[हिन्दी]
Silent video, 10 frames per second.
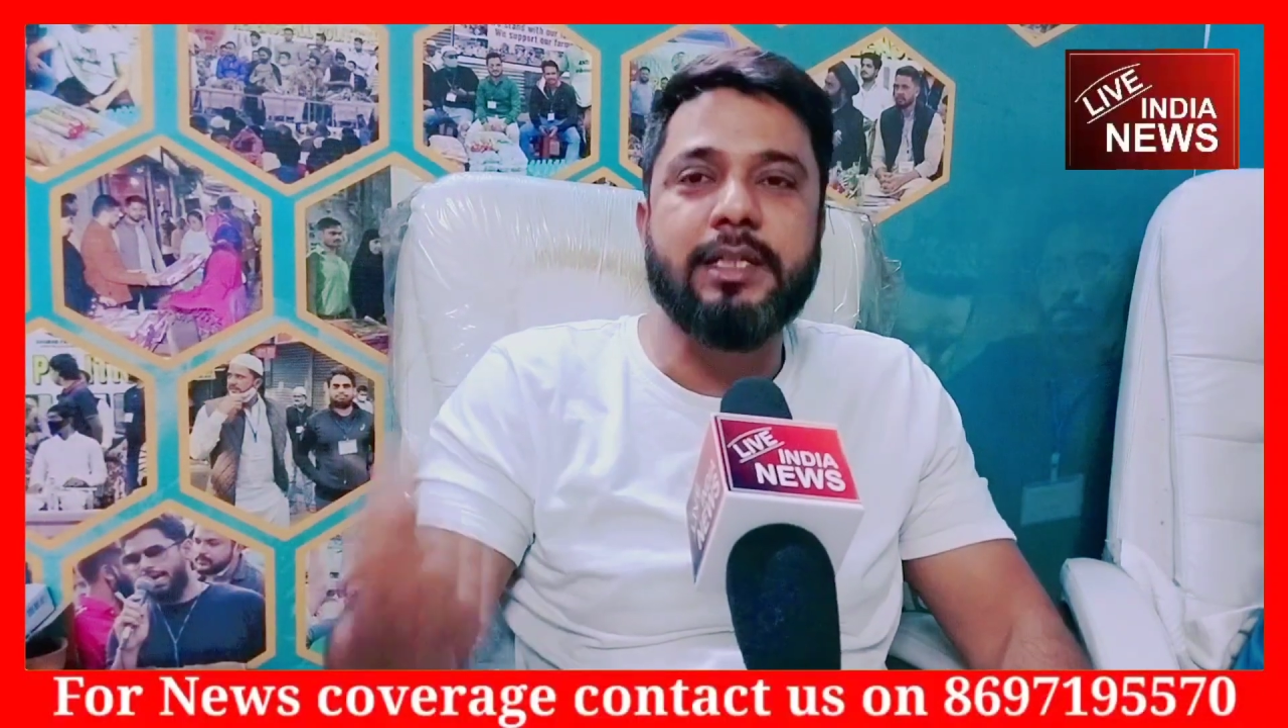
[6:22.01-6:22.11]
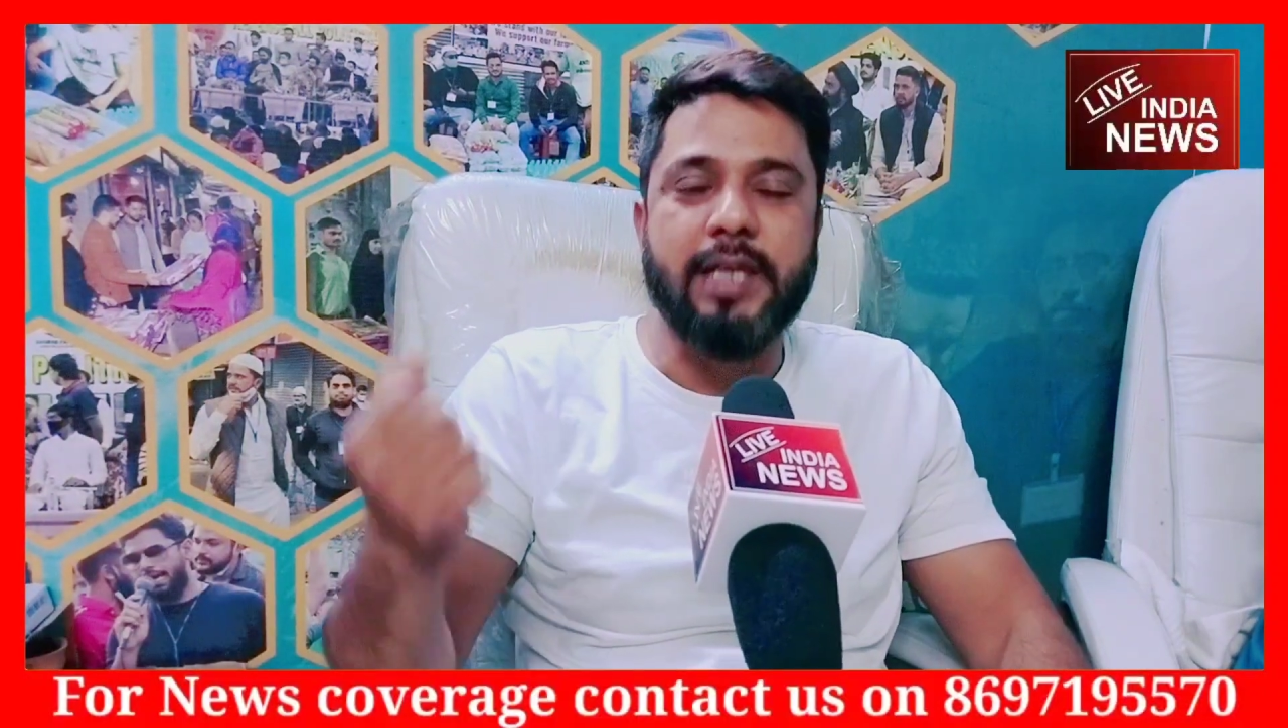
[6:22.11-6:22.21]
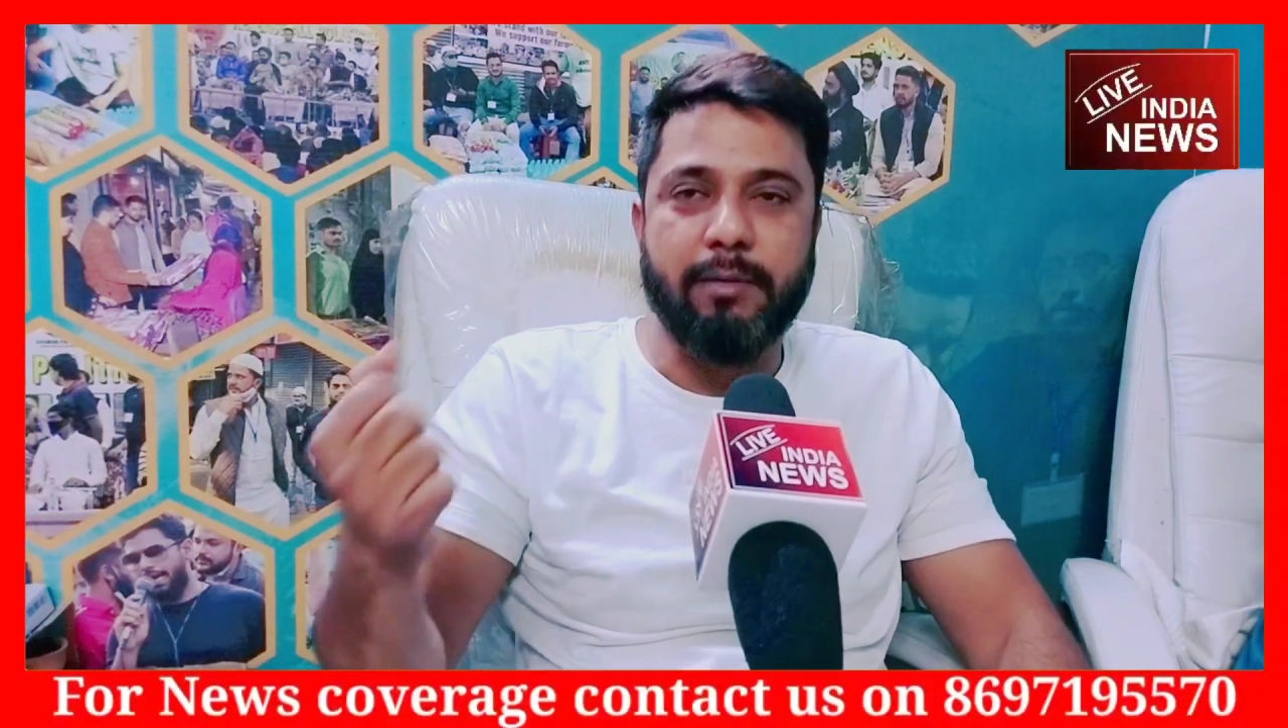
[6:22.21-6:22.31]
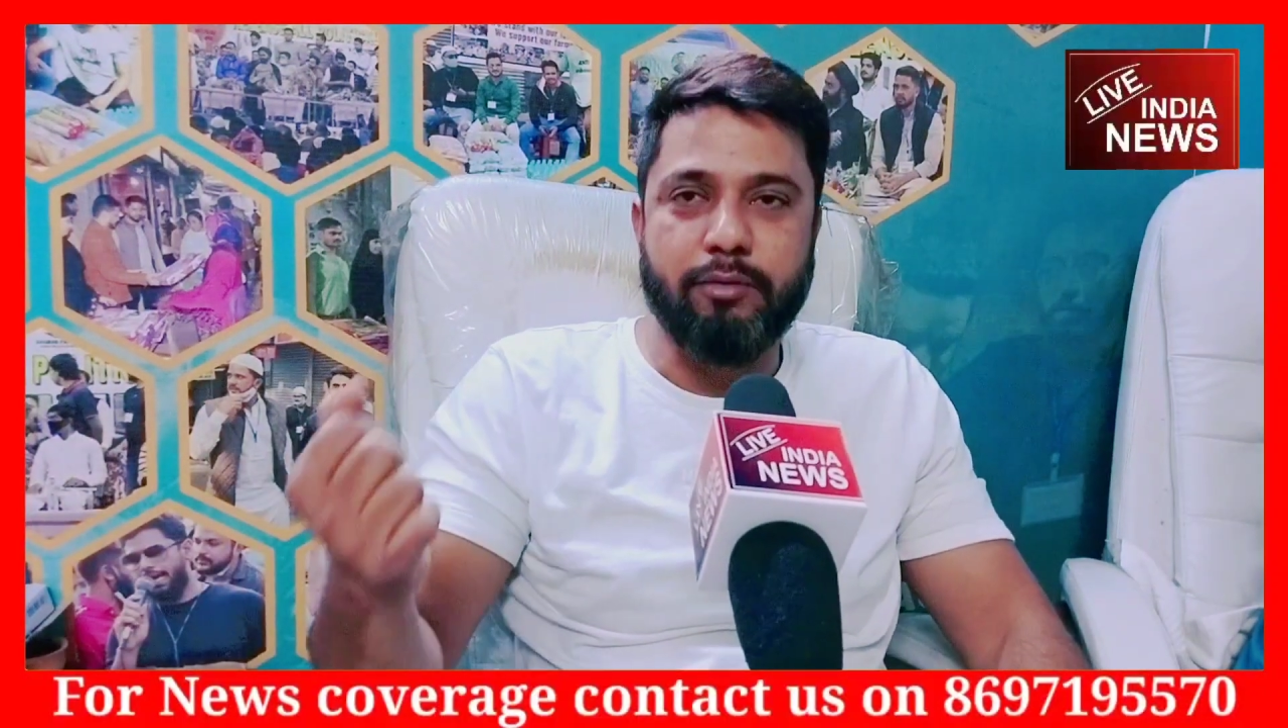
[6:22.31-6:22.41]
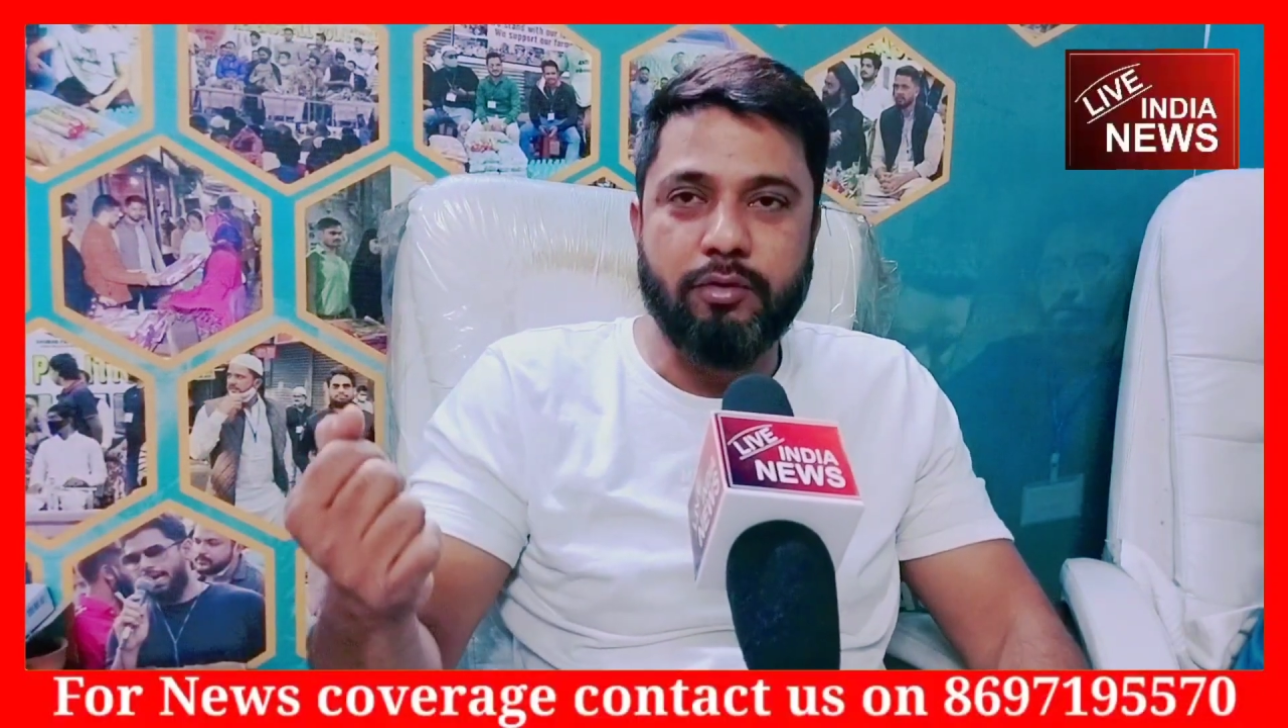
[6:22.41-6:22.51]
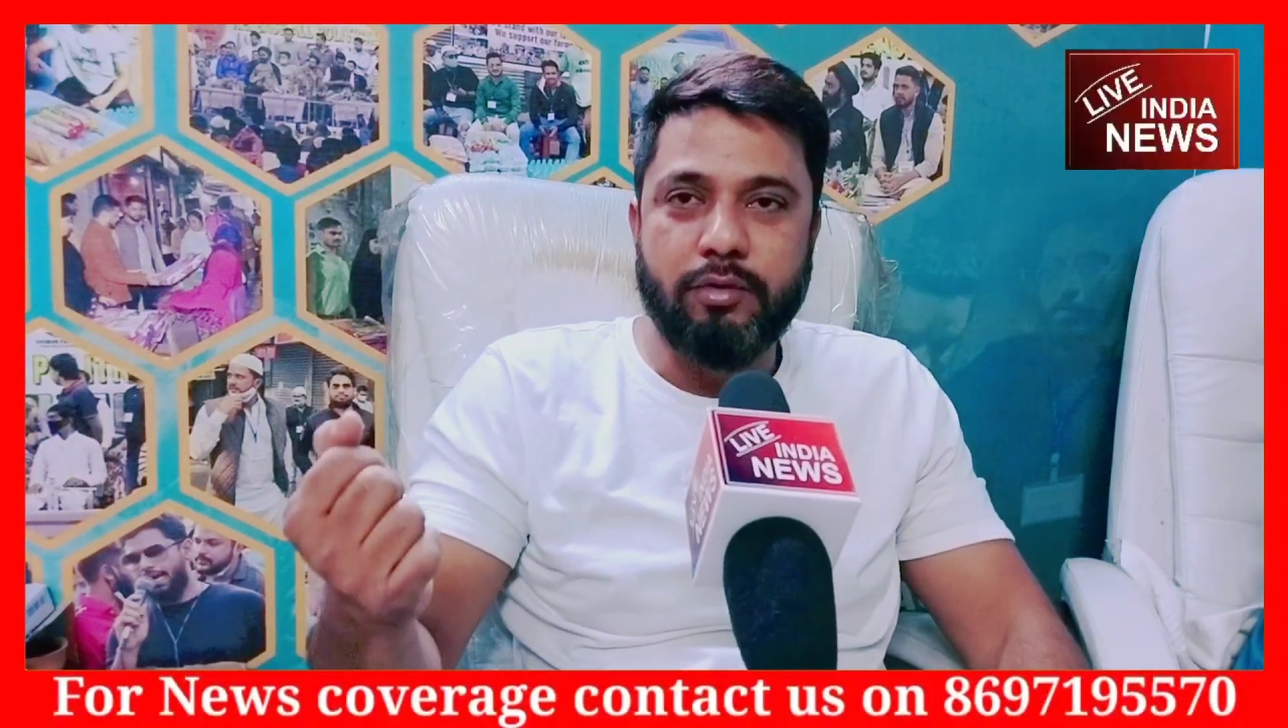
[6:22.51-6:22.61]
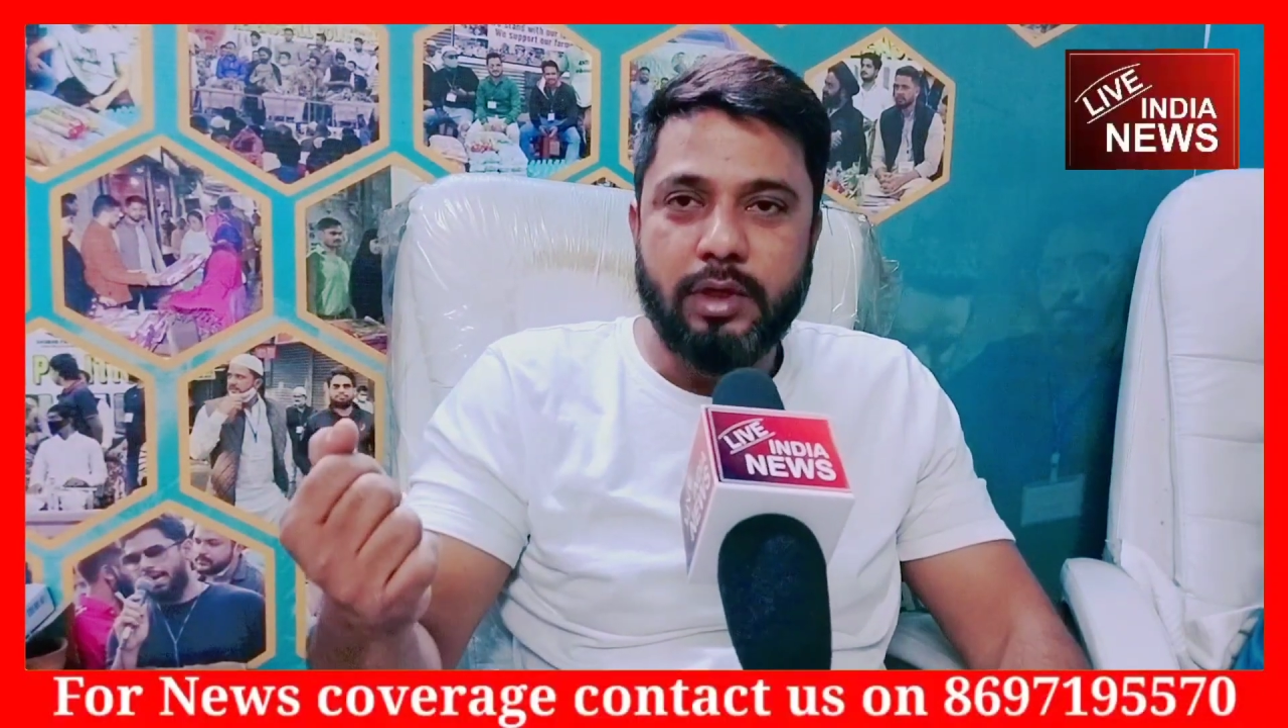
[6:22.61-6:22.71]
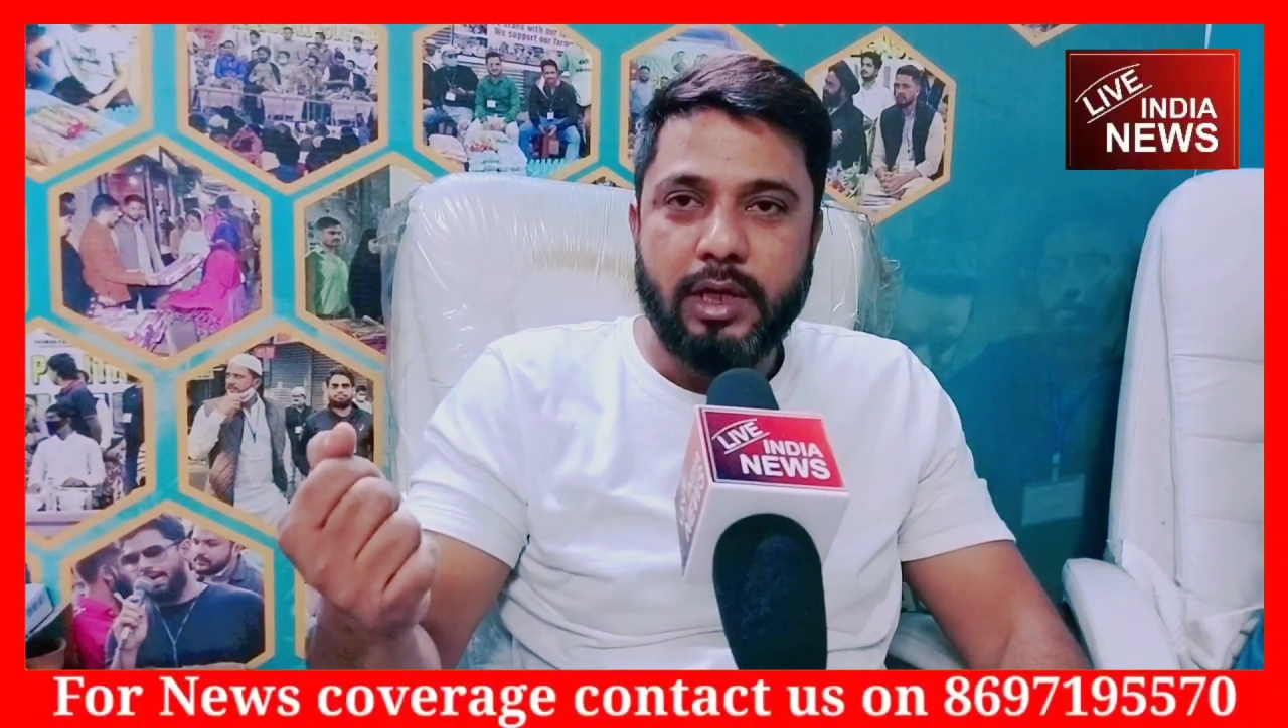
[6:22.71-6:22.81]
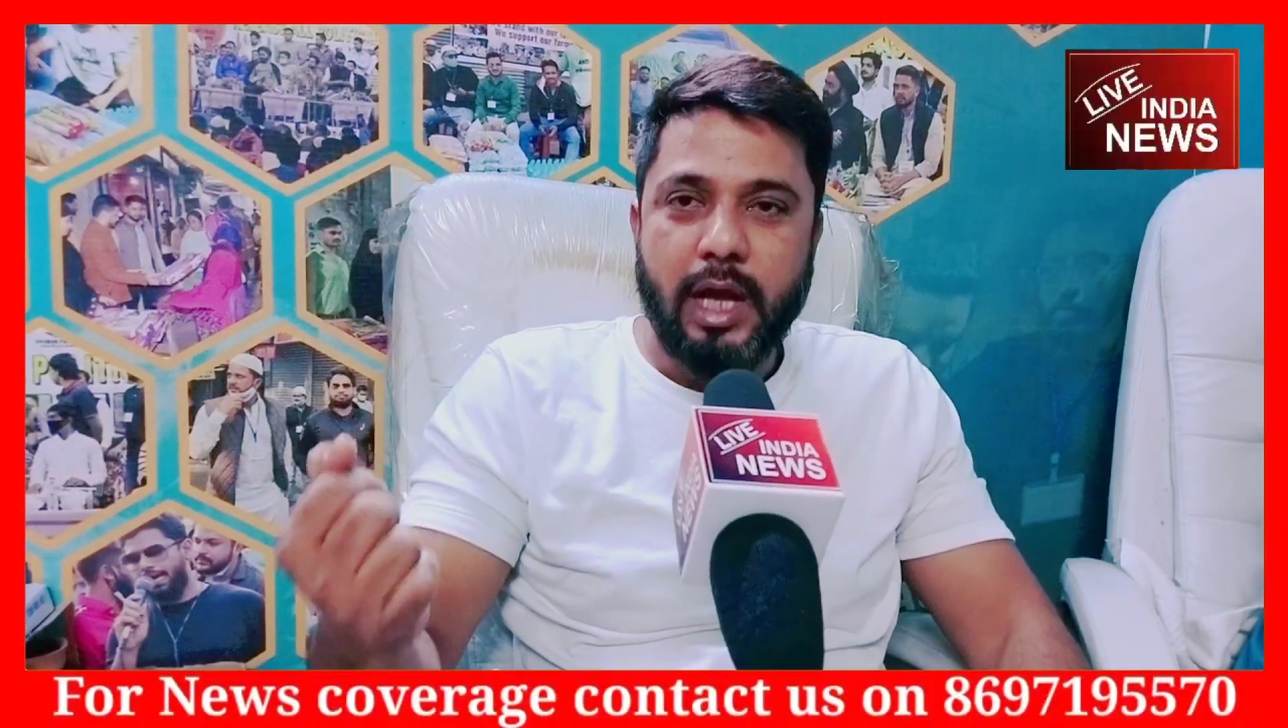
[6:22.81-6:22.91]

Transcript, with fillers: कीजिए आप लोग